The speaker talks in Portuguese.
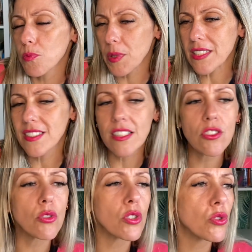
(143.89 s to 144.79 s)
prazeres,
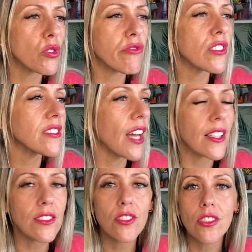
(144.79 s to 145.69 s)
com as suas
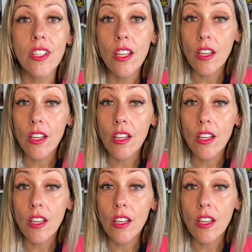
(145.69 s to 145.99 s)
vontades.